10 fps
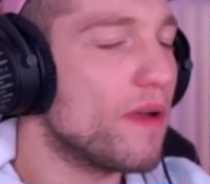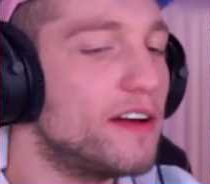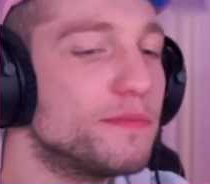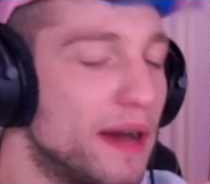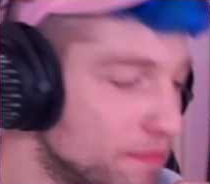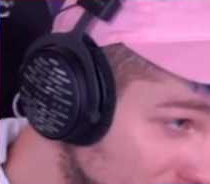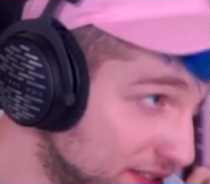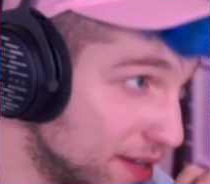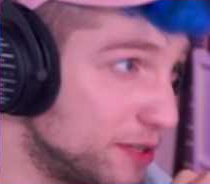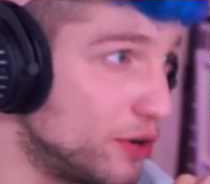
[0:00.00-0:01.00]
Also ich meine,
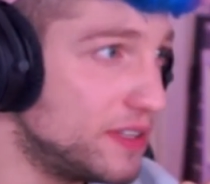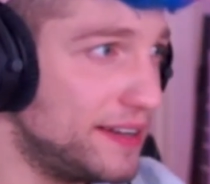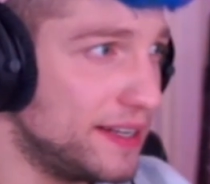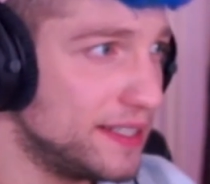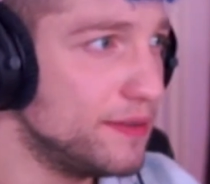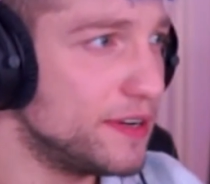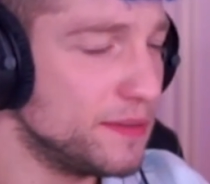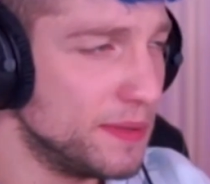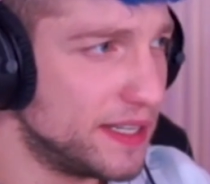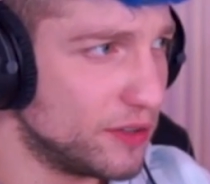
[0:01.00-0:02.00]
es gibt ja auch die Alternative, dass
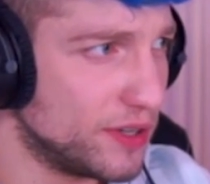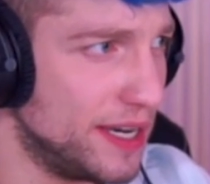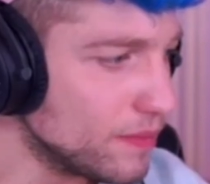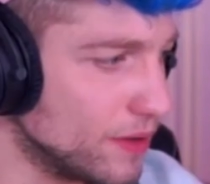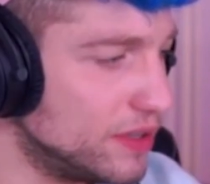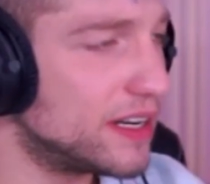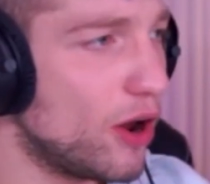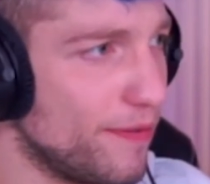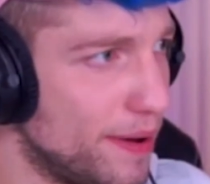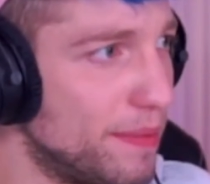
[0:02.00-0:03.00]
man sagt, okay, und ich
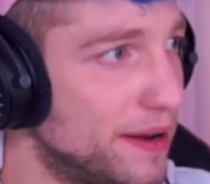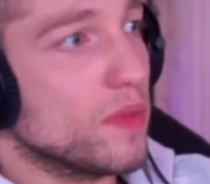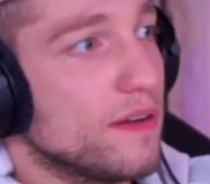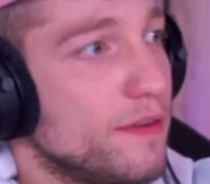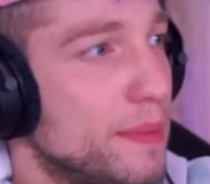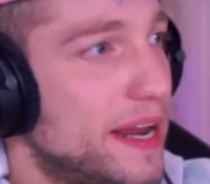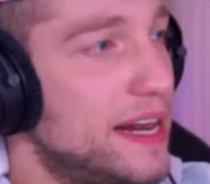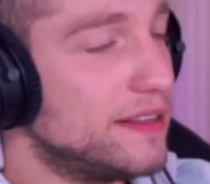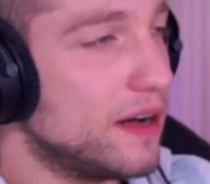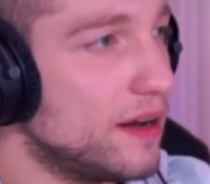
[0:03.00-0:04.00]
glaube, wenn man, wenn man
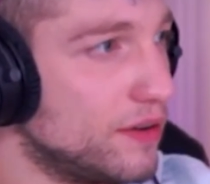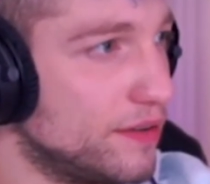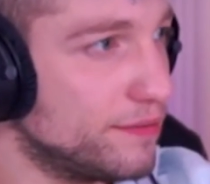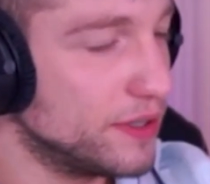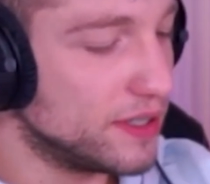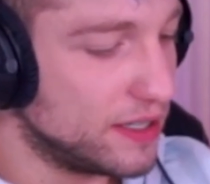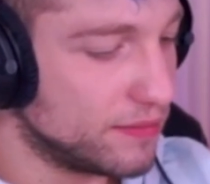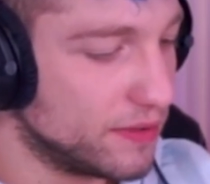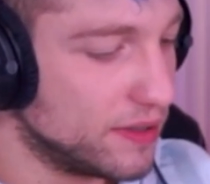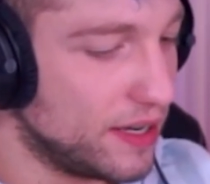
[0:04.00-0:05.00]
älter wird, ent
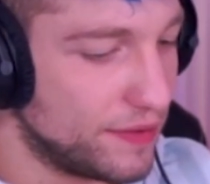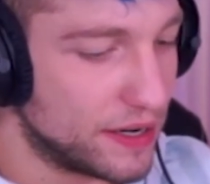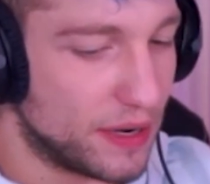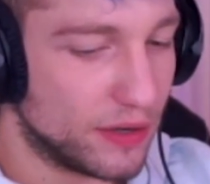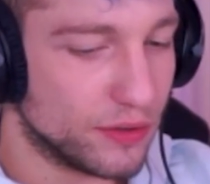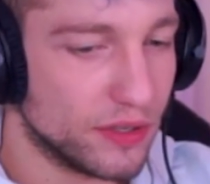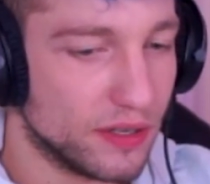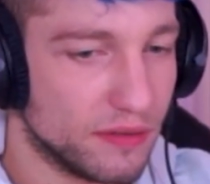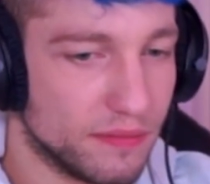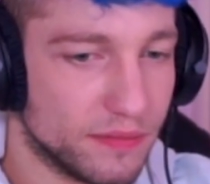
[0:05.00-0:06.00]
entwickelt man noch so
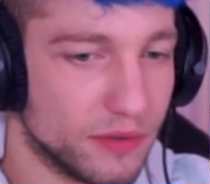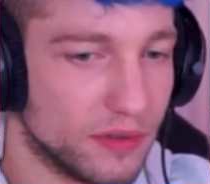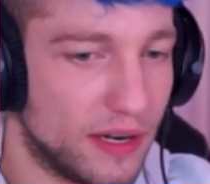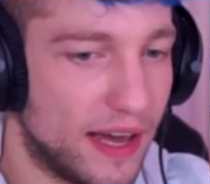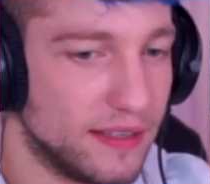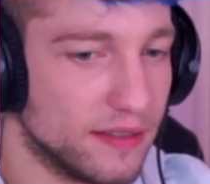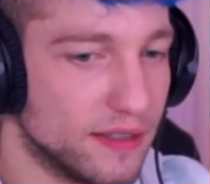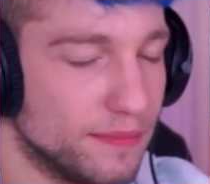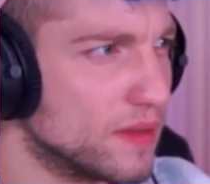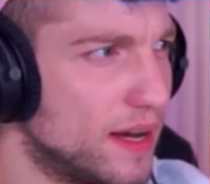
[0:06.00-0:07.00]
eine
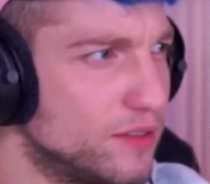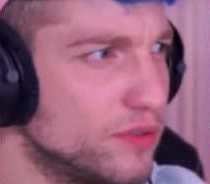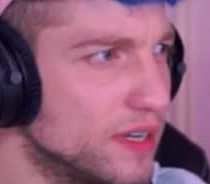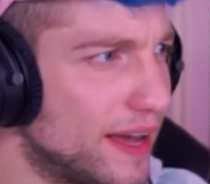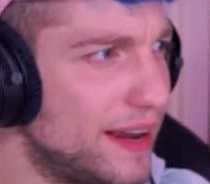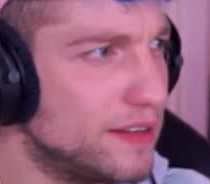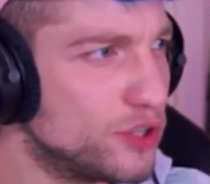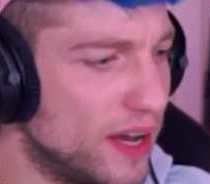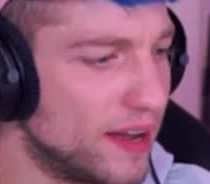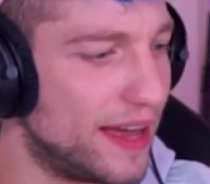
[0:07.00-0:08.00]
leichte, also eine relativ
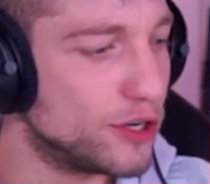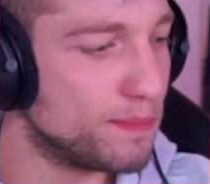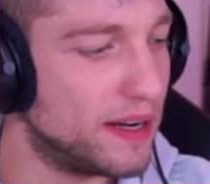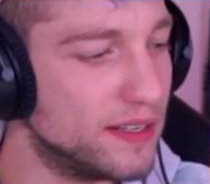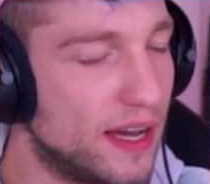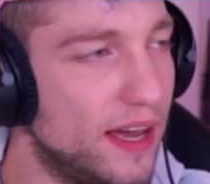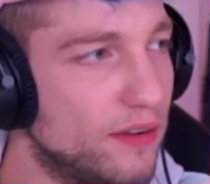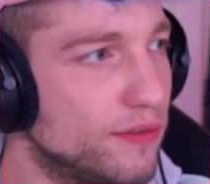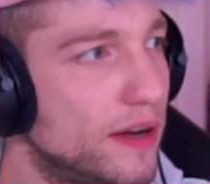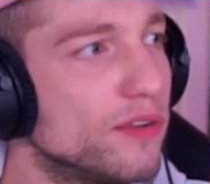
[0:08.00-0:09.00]
starke Entspanntheit.
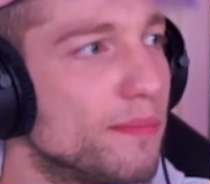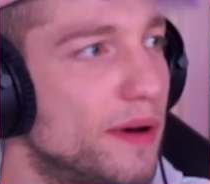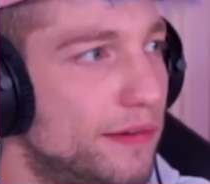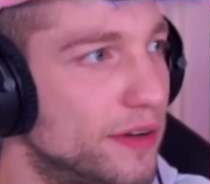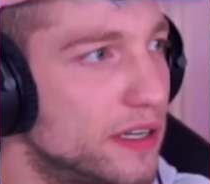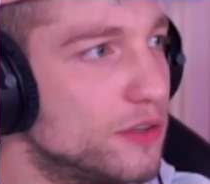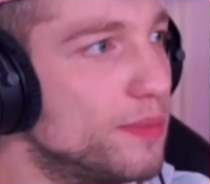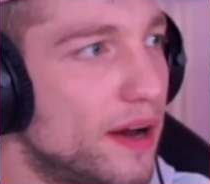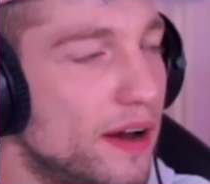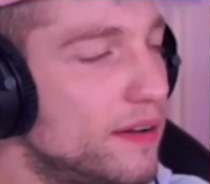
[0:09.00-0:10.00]
Und wenn du jemanden wirklich mhm.
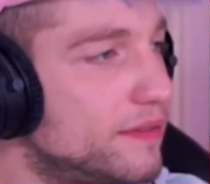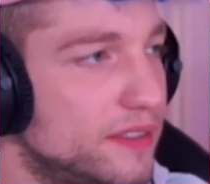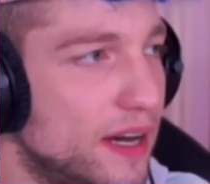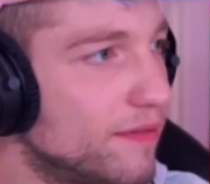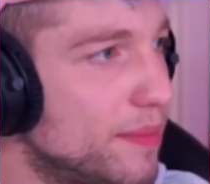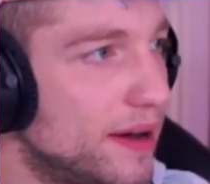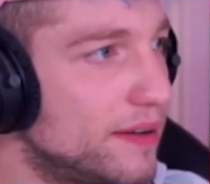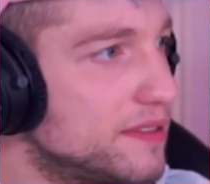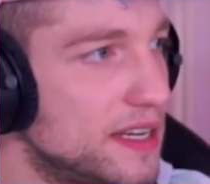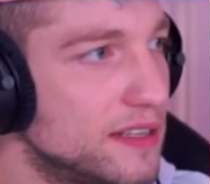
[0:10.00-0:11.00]
über, sagen wir
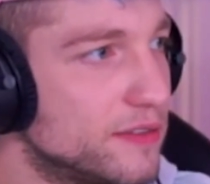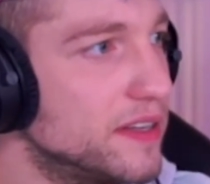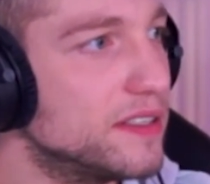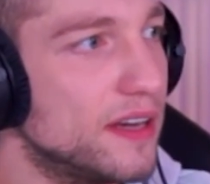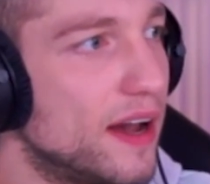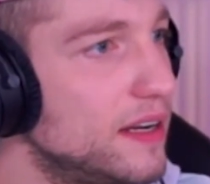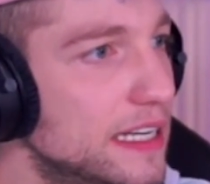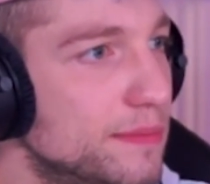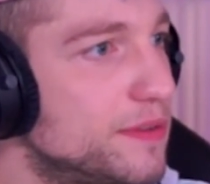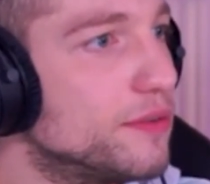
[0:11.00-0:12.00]
mal, 10, 20 Jahre
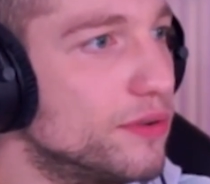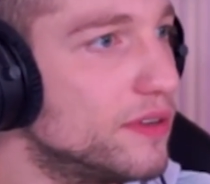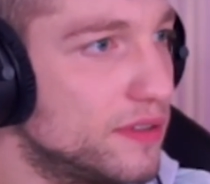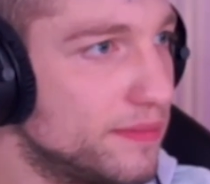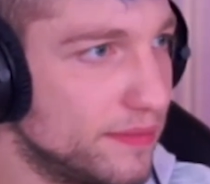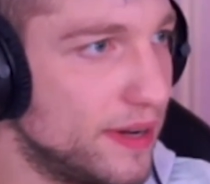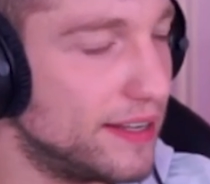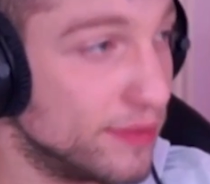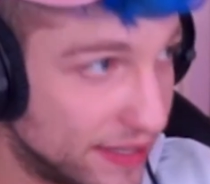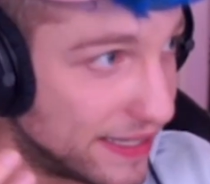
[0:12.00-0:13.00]
liebst und
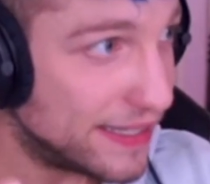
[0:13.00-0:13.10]
also das mhm.